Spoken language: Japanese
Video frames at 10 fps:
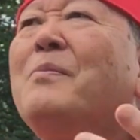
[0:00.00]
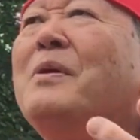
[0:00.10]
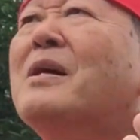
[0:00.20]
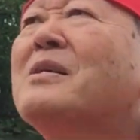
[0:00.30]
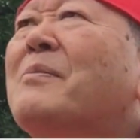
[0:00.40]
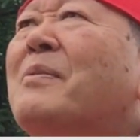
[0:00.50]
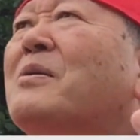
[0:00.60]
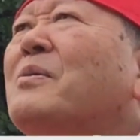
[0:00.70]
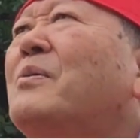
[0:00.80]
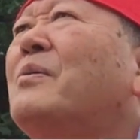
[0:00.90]
皆
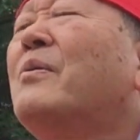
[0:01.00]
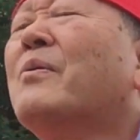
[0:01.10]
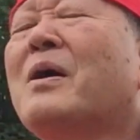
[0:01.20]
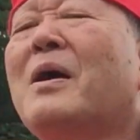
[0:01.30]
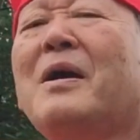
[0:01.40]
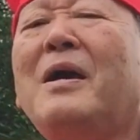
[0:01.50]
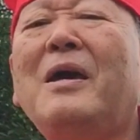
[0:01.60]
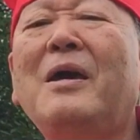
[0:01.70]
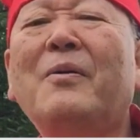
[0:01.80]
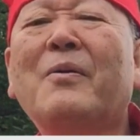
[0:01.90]
様のおか
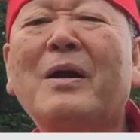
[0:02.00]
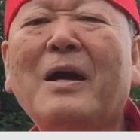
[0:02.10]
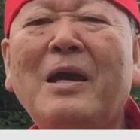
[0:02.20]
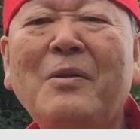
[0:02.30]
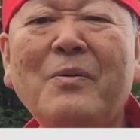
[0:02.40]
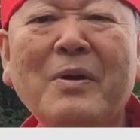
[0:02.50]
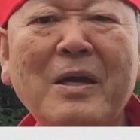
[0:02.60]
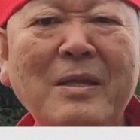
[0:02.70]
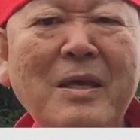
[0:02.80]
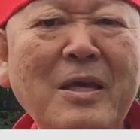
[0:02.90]
げおかげの
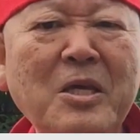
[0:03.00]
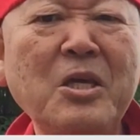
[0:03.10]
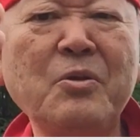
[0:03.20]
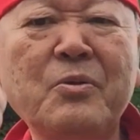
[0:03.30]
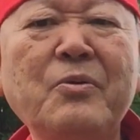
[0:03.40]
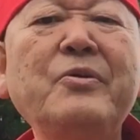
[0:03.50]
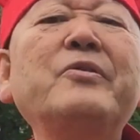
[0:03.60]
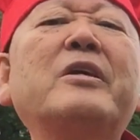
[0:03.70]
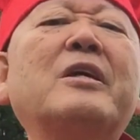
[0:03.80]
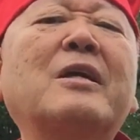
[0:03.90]
下で生きるとい
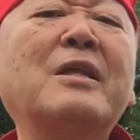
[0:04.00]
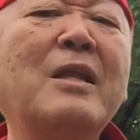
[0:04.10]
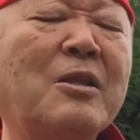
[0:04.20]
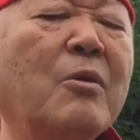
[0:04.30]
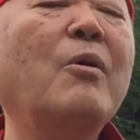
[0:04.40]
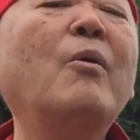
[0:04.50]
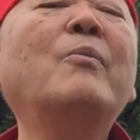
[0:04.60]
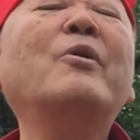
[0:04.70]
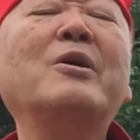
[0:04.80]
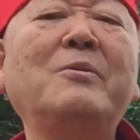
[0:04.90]
う生き方だと
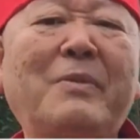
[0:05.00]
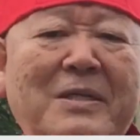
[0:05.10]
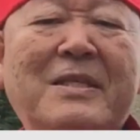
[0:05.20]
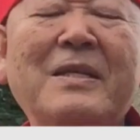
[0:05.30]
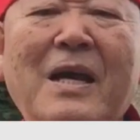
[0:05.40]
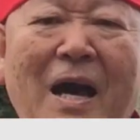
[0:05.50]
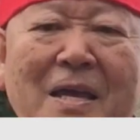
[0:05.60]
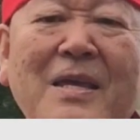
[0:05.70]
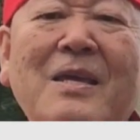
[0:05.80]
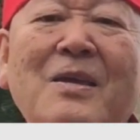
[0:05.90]
思います
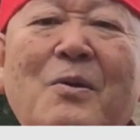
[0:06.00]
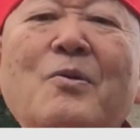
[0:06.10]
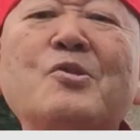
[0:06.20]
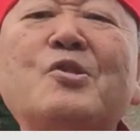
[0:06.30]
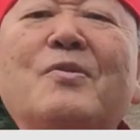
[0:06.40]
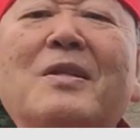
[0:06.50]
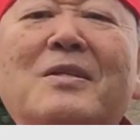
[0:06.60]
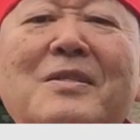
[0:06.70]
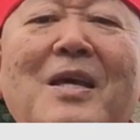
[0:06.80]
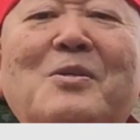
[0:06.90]
はい今週は
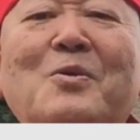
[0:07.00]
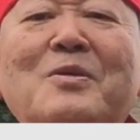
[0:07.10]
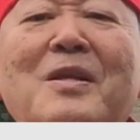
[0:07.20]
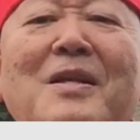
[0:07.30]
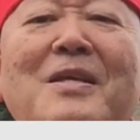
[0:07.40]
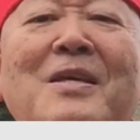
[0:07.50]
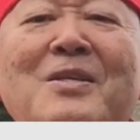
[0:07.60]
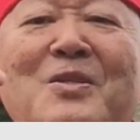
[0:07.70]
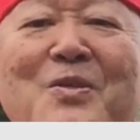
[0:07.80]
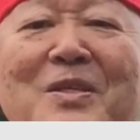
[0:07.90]
ですねそちらに
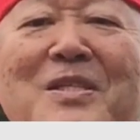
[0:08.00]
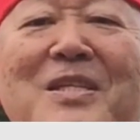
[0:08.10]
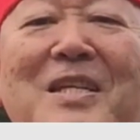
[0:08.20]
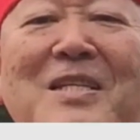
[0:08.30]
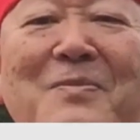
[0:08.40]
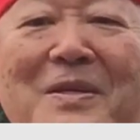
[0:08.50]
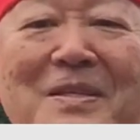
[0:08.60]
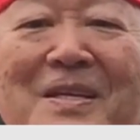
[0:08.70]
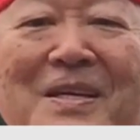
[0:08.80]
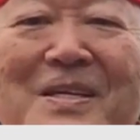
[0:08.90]
スイッチいたしま
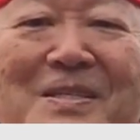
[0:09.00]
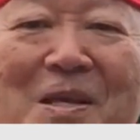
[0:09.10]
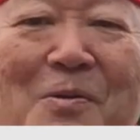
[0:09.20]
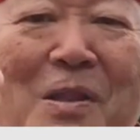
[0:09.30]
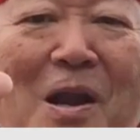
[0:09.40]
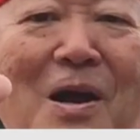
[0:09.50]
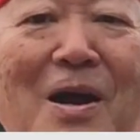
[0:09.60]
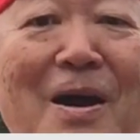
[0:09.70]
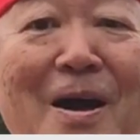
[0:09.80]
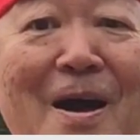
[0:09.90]
すさような
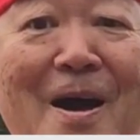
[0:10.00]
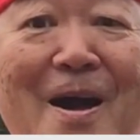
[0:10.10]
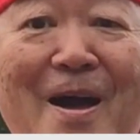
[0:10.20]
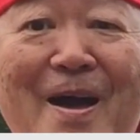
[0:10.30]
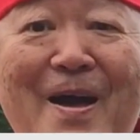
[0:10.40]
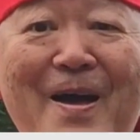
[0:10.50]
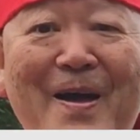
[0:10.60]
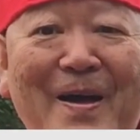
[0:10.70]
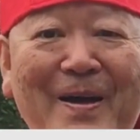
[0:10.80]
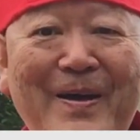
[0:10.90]

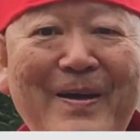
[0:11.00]
ら